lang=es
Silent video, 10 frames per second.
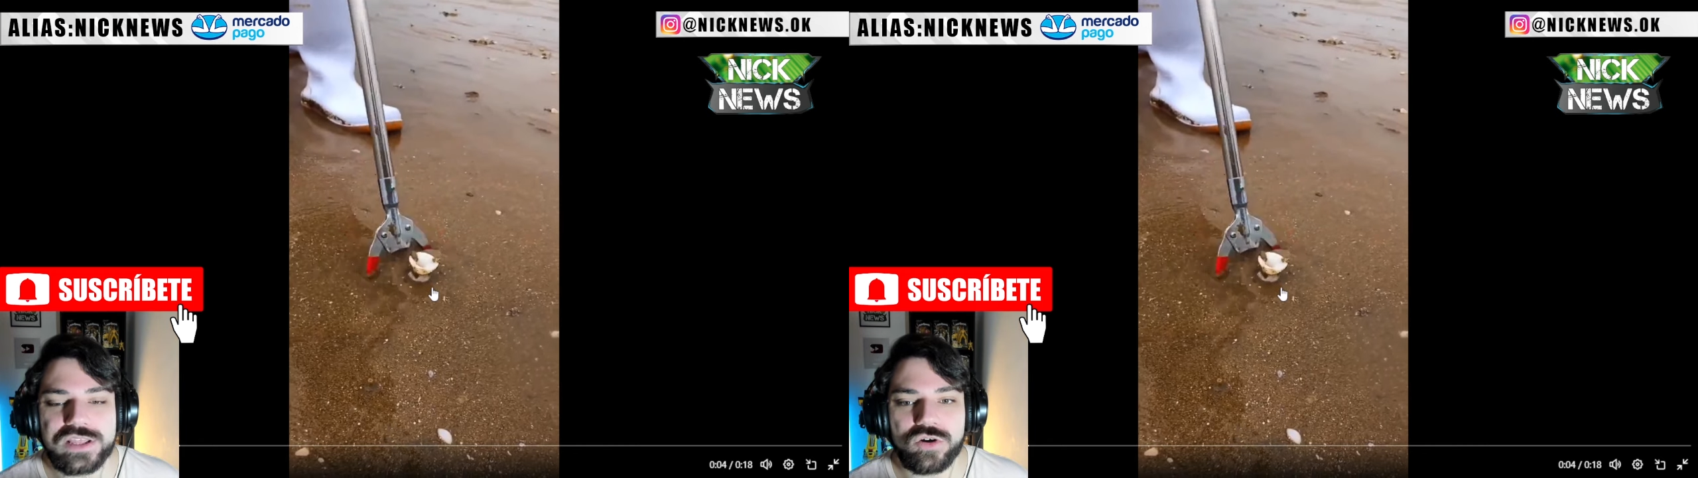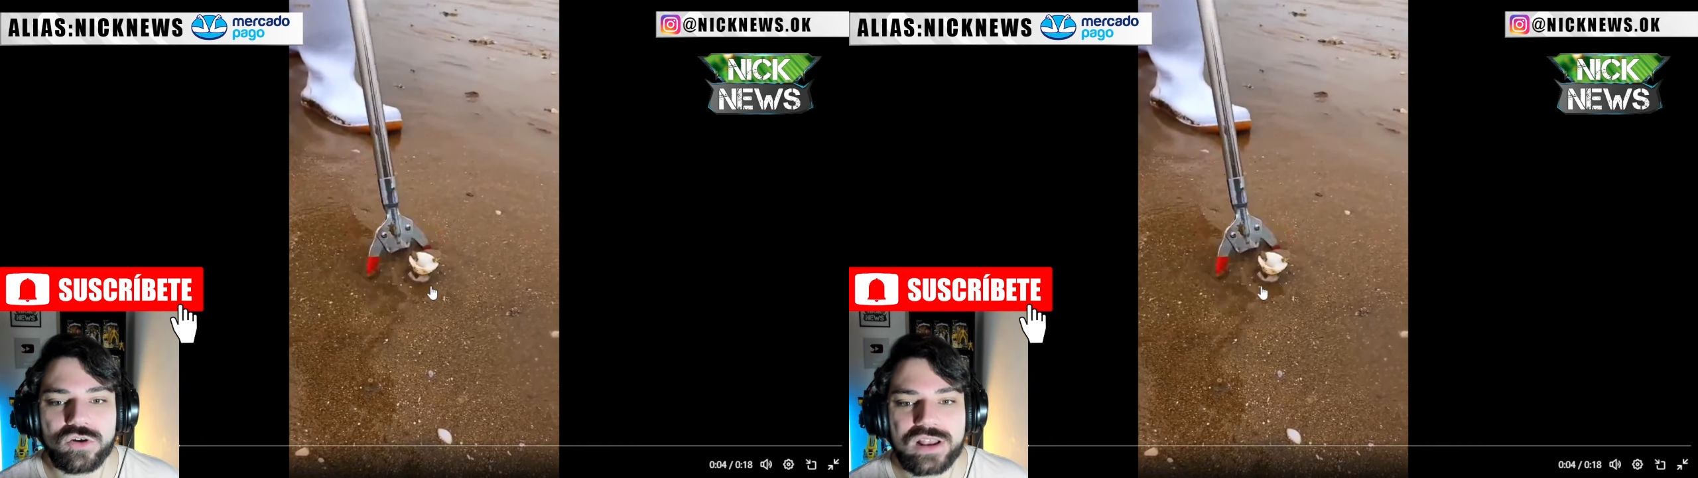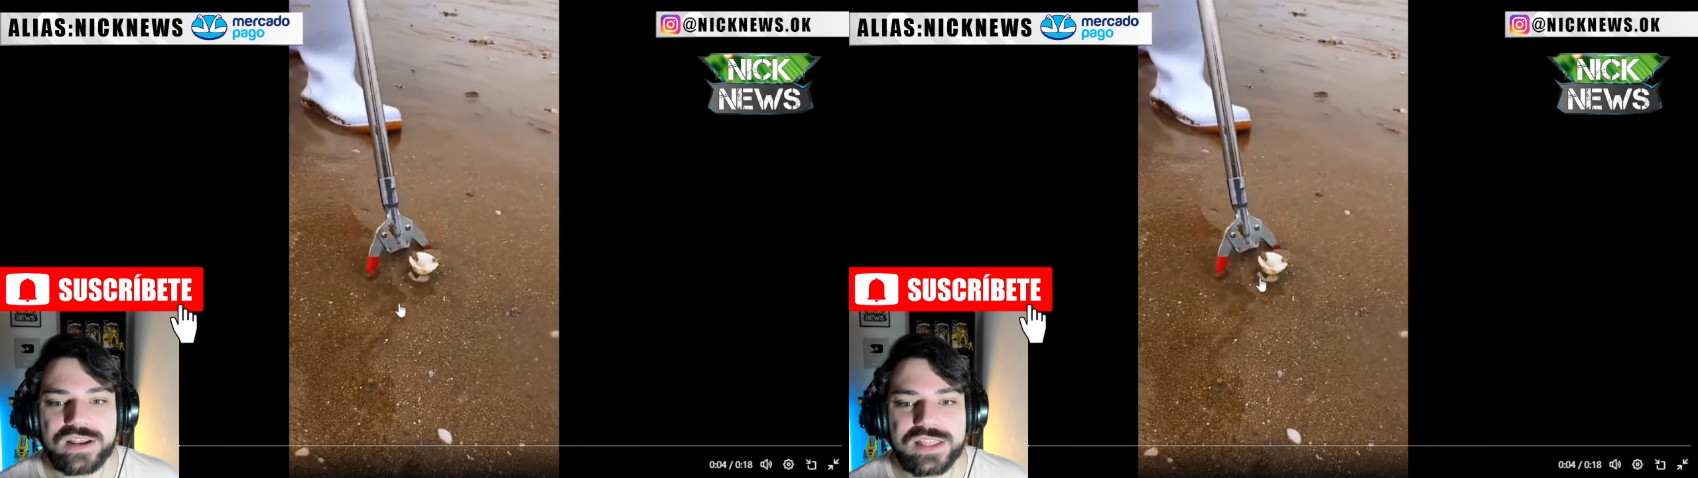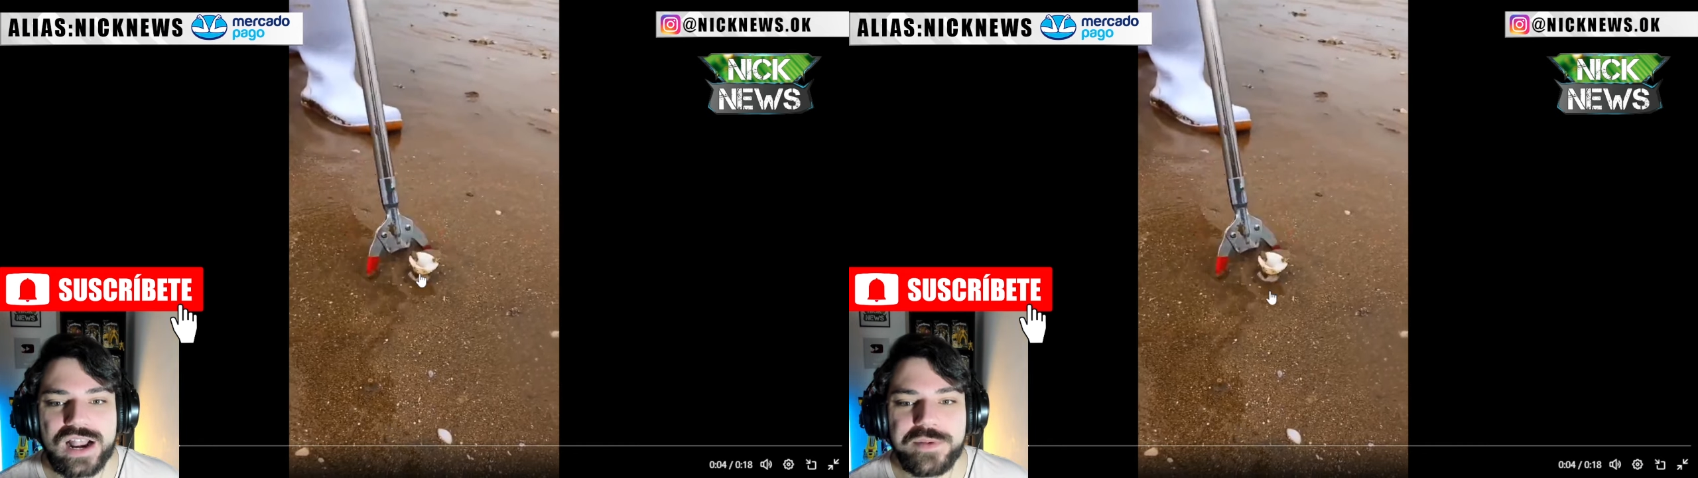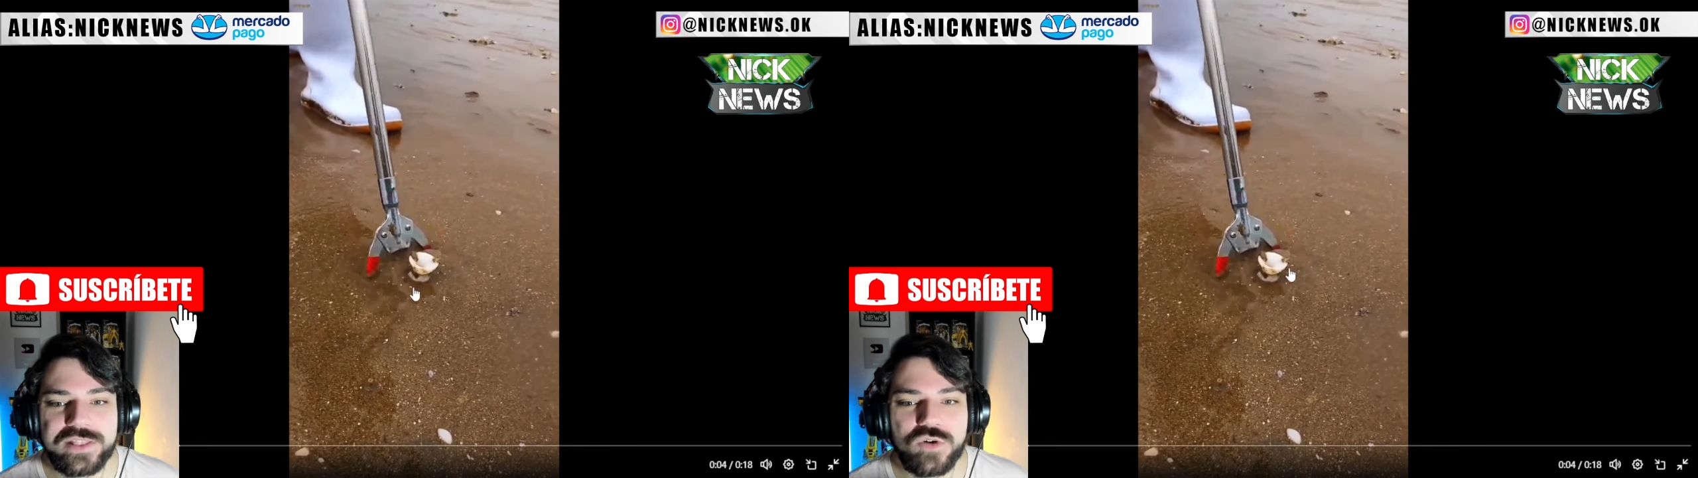o sea,
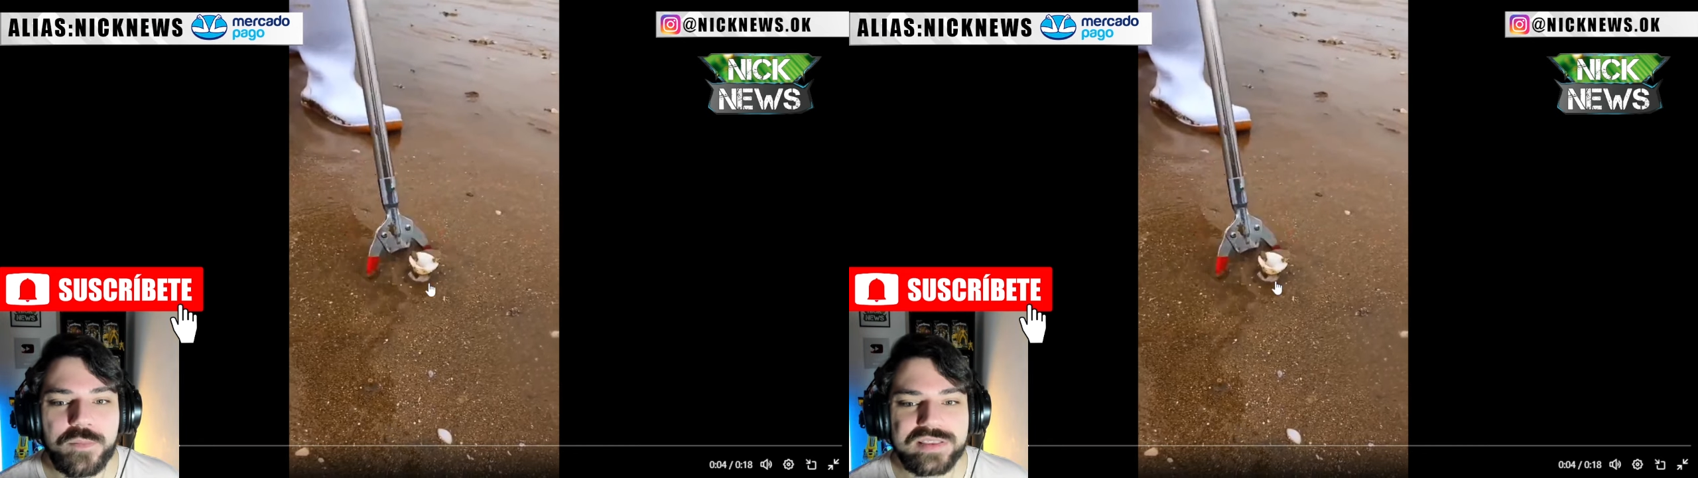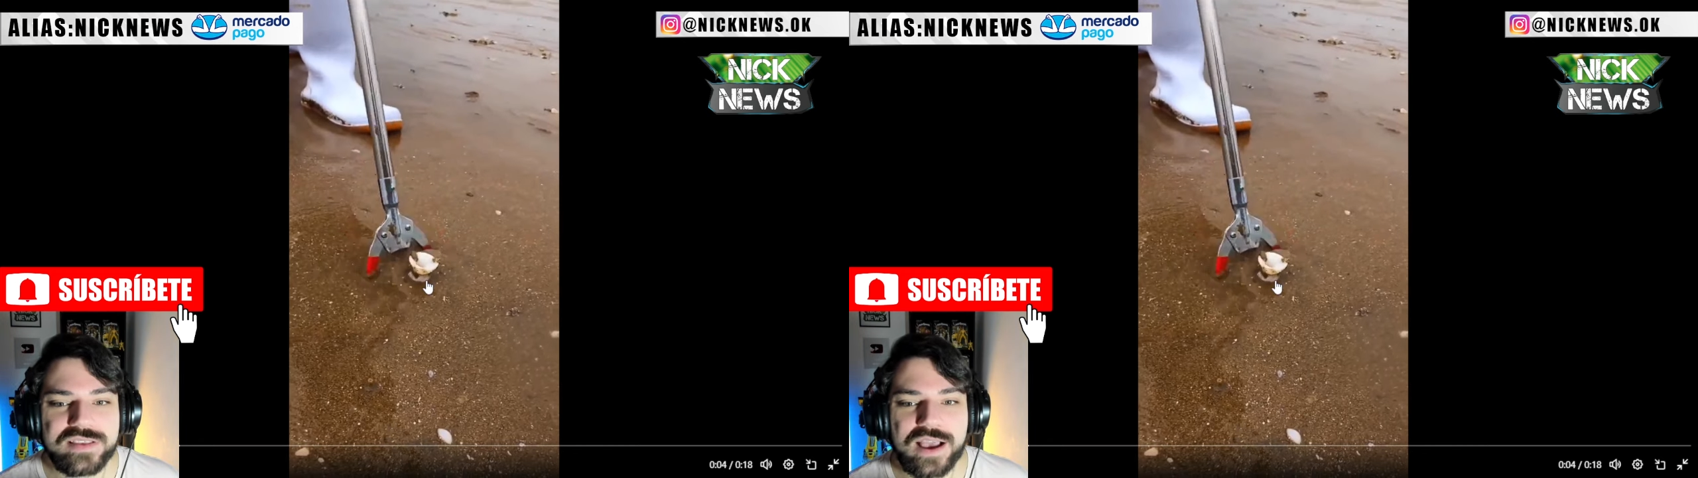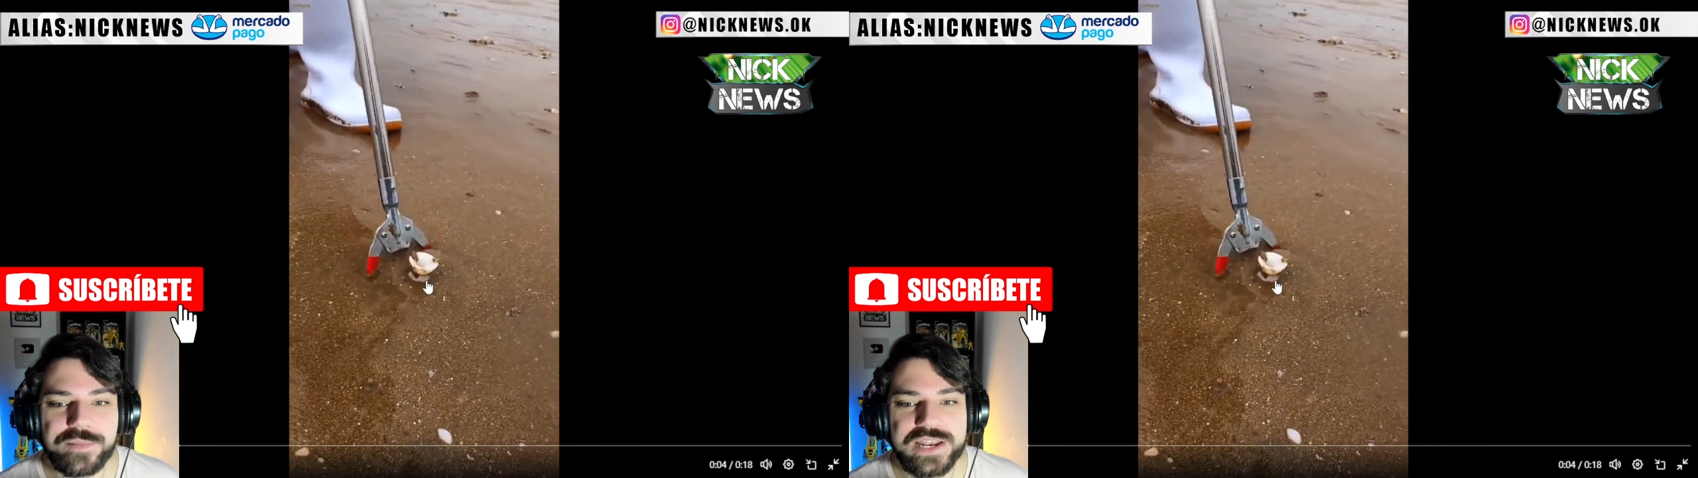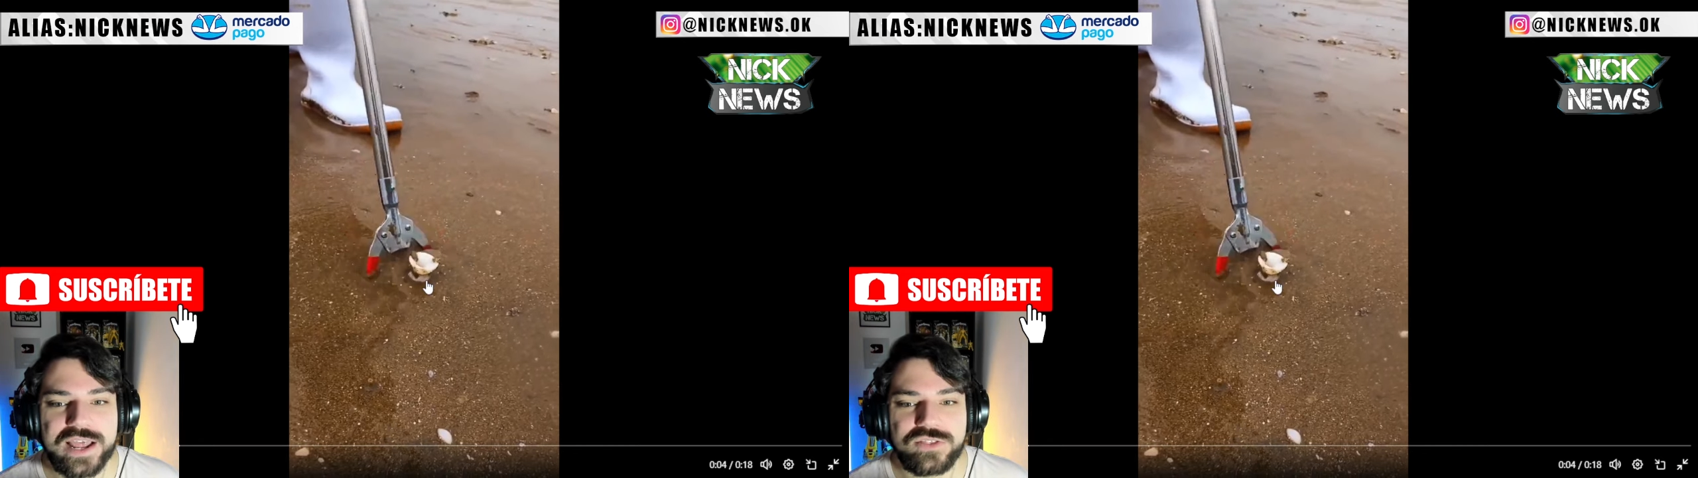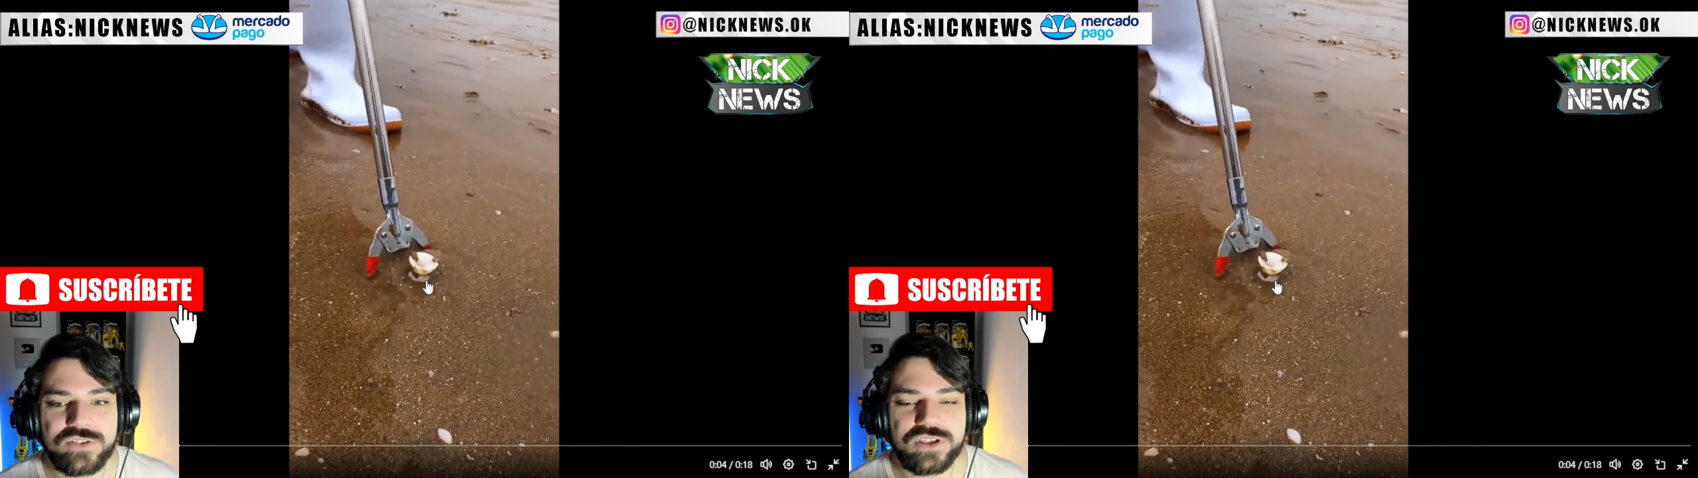literalmente uno pasa caminando y,